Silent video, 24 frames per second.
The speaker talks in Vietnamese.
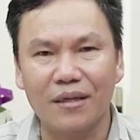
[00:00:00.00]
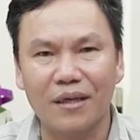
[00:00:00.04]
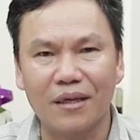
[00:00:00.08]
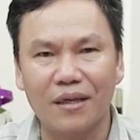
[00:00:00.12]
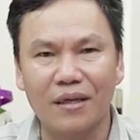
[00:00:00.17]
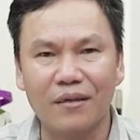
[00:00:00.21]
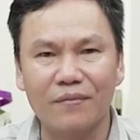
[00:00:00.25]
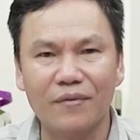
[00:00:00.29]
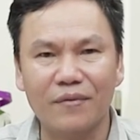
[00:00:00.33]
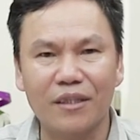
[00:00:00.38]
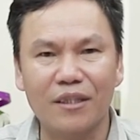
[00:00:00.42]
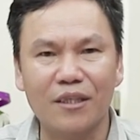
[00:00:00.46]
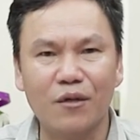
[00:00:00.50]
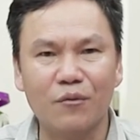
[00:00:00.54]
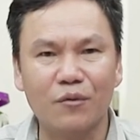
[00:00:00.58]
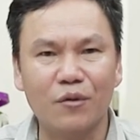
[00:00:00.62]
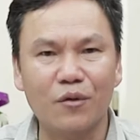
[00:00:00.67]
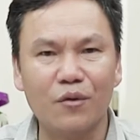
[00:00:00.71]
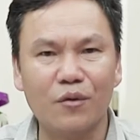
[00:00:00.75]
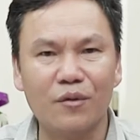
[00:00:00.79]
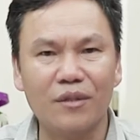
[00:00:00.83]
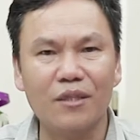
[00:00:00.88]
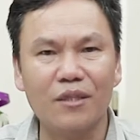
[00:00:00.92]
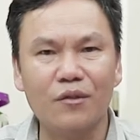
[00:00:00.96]
À, vợ chồng
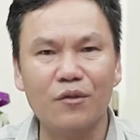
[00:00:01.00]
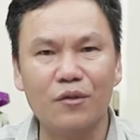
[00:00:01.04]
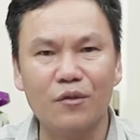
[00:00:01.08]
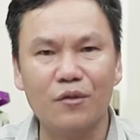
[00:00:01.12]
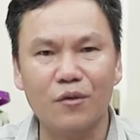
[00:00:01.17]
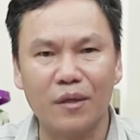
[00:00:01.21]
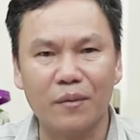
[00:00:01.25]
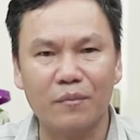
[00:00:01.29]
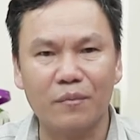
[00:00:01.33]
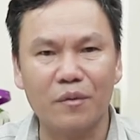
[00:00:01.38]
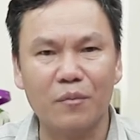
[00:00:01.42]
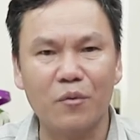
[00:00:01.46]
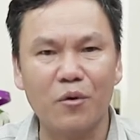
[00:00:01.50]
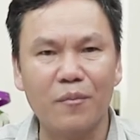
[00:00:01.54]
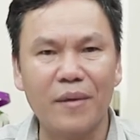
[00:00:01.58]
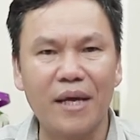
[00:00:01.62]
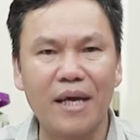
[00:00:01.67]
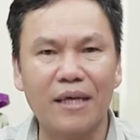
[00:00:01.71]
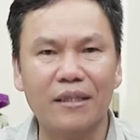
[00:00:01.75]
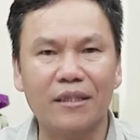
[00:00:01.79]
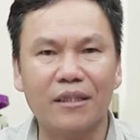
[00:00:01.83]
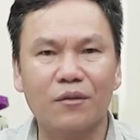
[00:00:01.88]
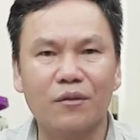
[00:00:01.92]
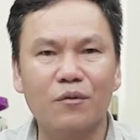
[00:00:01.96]
tôi cũng rất sốt ruột, mà bố
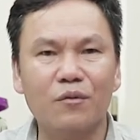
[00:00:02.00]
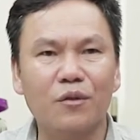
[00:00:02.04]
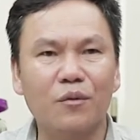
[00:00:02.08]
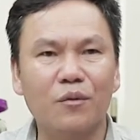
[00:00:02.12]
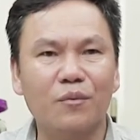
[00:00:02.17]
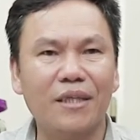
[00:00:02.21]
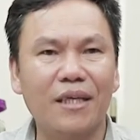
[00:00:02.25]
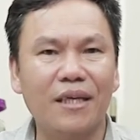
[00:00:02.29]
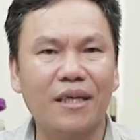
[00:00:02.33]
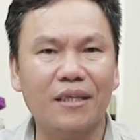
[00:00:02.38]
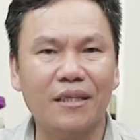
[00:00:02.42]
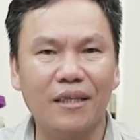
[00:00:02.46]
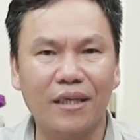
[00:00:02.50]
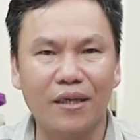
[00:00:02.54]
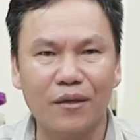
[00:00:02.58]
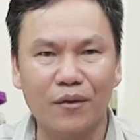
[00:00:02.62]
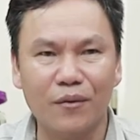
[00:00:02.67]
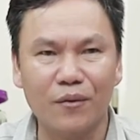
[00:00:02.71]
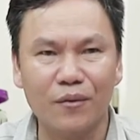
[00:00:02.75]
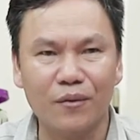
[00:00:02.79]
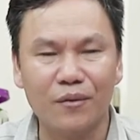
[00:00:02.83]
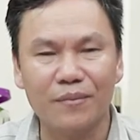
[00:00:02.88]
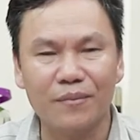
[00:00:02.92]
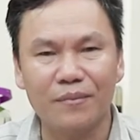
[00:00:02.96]
mẹ thì thúc giục rất là nhiều.
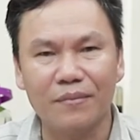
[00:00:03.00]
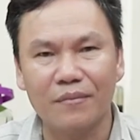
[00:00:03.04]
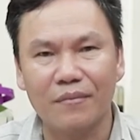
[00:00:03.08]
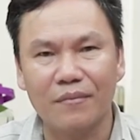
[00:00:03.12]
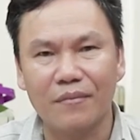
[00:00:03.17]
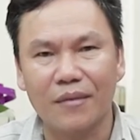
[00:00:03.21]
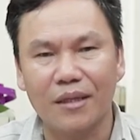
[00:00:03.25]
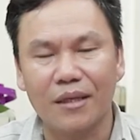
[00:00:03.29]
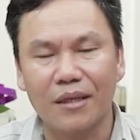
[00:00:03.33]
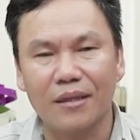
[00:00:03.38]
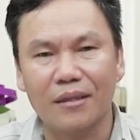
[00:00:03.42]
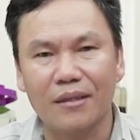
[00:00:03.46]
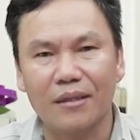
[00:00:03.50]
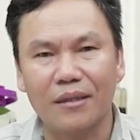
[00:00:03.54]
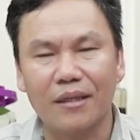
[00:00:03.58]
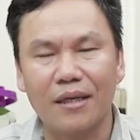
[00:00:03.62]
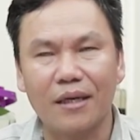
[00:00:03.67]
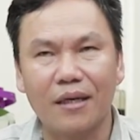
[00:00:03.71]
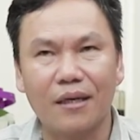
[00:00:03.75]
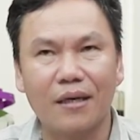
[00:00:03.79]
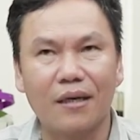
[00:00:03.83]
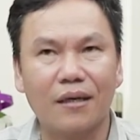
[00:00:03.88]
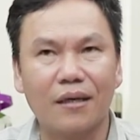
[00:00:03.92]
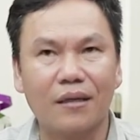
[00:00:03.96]

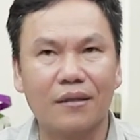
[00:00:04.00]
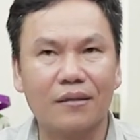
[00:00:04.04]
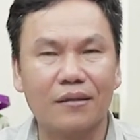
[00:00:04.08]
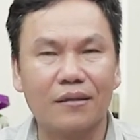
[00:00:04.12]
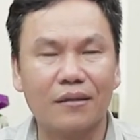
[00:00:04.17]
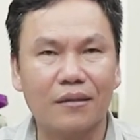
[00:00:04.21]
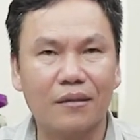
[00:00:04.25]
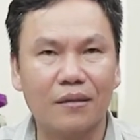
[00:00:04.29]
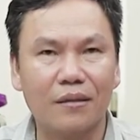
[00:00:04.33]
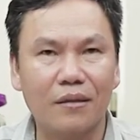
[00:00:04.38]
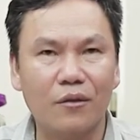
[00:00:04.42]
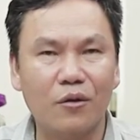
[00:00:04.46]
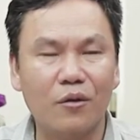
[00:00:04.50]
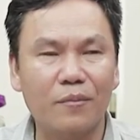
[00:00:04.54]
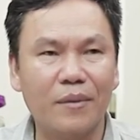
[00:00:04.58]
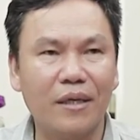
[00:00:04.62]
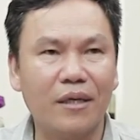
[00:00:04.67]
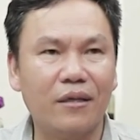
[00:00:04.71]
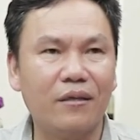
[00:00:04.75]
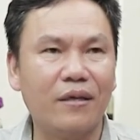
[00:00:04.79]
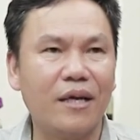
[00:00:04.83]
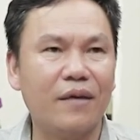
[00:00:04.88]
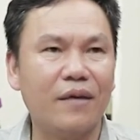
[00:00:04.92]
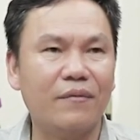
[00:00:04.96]
Thế là hôm
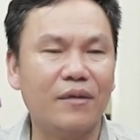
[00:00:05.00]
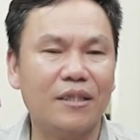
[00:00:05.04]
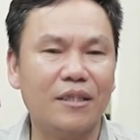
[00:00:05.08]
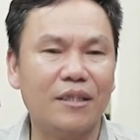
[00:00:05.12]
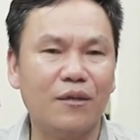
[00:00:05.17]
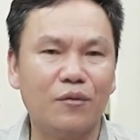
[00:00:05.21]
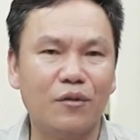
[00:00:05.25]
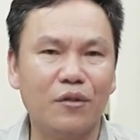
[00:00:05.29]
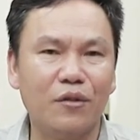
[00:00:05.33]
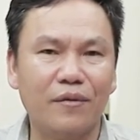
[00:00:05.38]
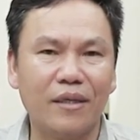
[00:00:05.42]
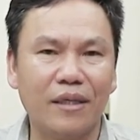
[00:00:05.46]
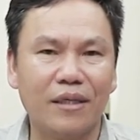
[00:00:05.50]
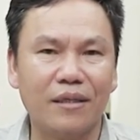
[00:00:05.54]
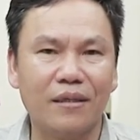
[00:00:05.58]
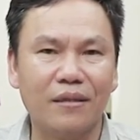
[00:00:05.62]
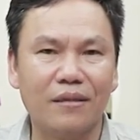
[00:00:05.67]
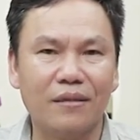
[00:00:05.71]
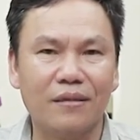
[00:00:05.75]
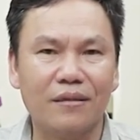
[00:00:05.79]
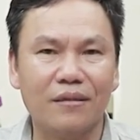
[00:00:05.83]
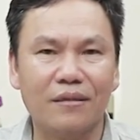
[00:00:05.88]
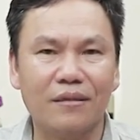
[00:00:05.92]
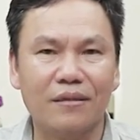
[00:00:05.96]
đó là hai vợ chồng tôi phải
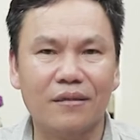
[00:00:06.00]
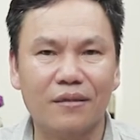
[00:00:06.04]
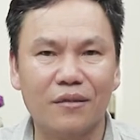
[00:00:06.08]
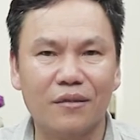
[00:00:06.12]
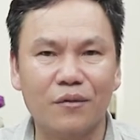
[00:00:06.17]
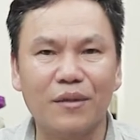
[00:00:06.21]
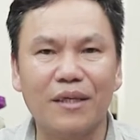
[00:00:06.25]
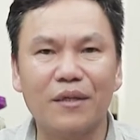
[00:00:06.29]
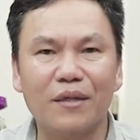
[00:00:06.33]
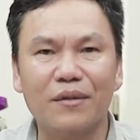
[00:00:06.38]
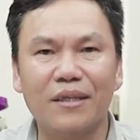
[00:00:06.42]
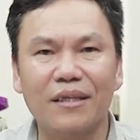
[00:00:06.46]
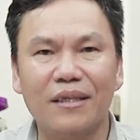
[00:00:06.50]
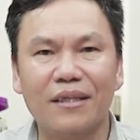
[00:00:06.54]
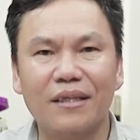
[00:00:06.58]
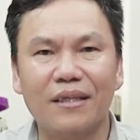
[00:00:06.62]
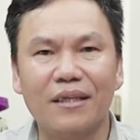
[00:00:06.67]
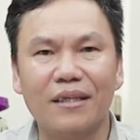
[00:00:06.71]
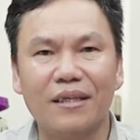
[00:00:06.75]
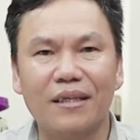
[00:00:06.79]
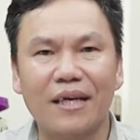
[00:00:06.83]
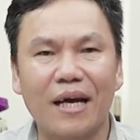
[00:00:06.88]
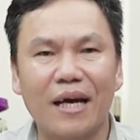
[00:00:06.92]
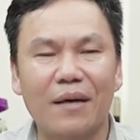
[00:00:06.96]
rủ nhau
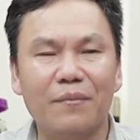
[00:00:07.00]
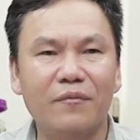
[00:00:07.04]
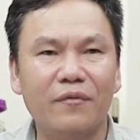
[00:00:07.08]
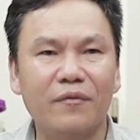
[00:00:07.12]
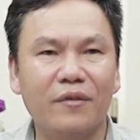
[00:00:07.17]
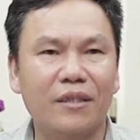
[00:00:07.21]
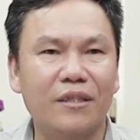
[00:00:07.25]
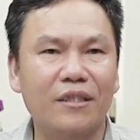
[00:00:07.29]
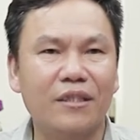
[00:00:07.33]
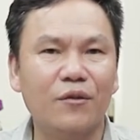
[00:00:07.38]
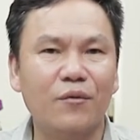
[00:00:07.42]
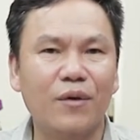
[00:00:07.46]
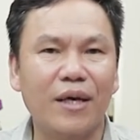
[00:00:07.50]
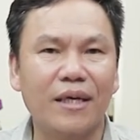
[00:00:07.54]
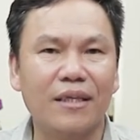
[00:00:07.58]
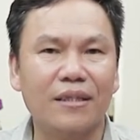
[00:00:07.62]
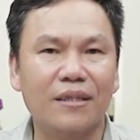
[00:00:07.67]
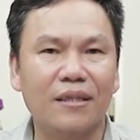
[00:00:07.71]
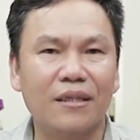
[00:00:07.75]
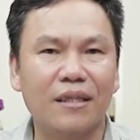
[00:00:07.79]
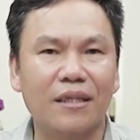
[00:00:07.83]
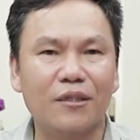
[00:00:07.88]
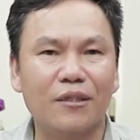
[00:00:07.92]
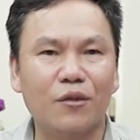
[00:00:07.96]
đi khám về sức khỏe
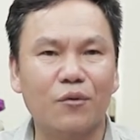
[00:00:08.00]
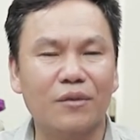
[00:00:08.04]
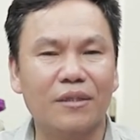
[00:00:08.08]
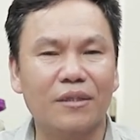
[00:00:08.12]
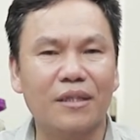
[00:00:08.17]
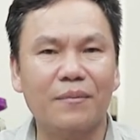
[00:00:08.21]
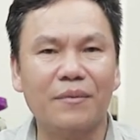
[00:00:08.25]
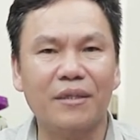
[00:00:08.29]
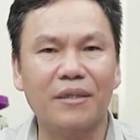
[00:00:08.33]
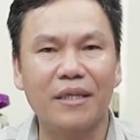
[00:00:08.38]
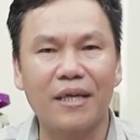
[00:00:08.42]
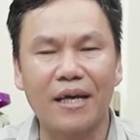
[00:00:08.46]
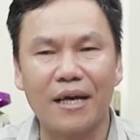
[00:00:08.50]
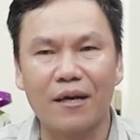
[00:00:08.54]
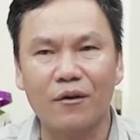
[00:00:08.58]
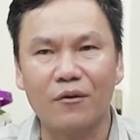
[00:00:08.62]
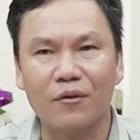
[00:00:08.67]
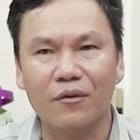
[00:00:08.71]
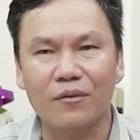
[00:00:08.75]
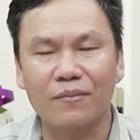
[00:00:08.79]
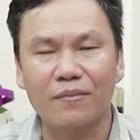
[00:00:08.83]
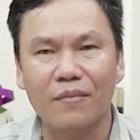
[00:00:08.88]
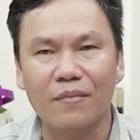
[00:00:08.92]
tình dục xem thế nào.